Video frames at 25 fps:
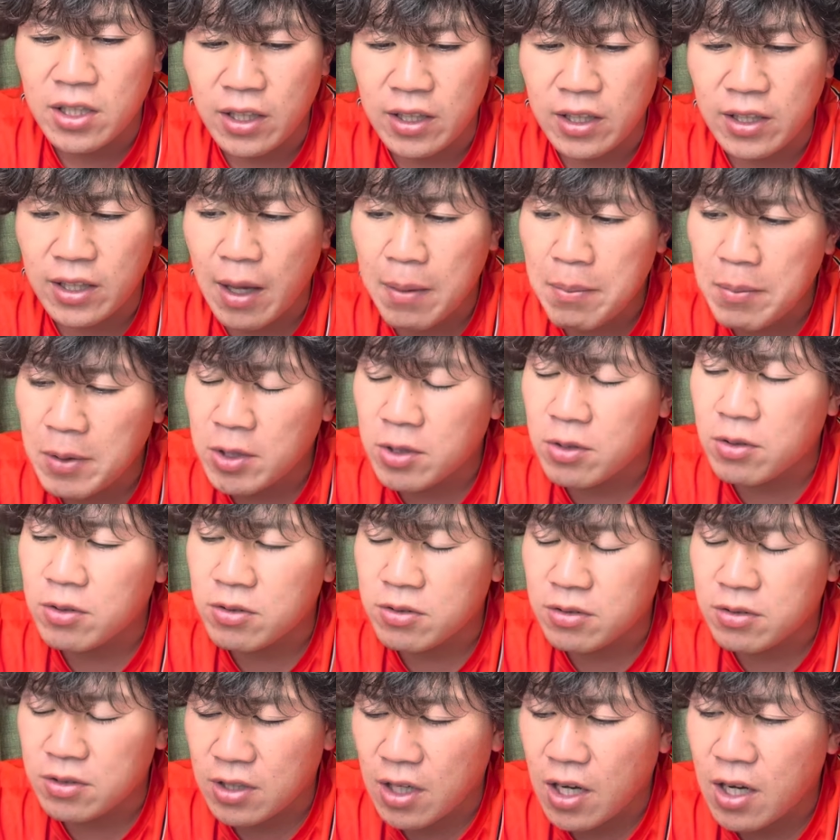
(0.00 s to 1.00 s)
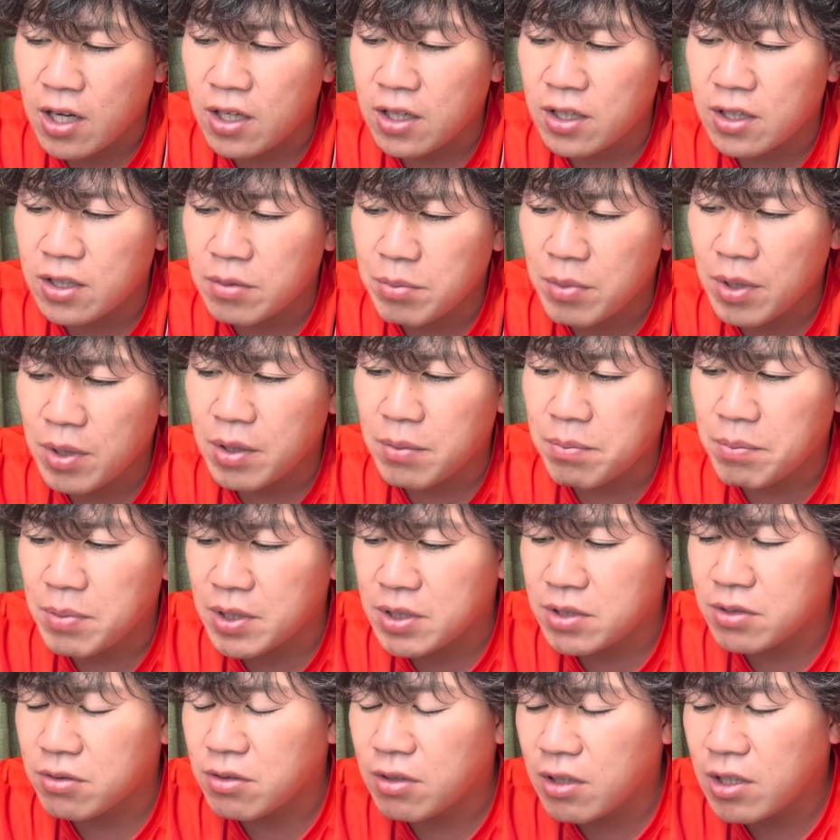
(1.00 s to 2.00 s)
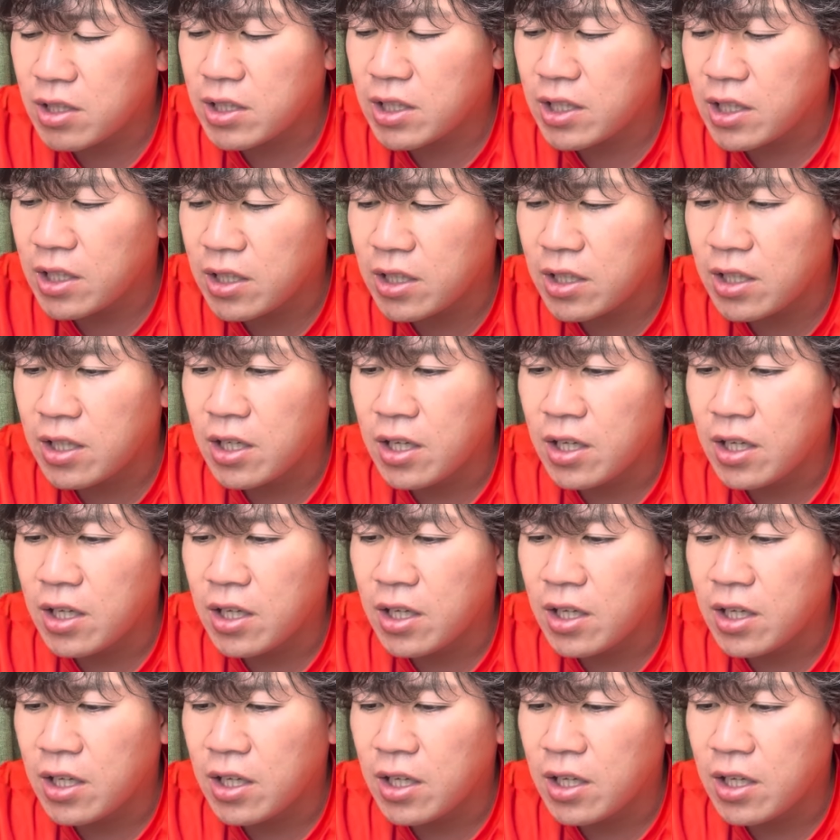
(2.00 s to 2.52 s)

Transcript: ダメというか、まあやっぱりそれはね、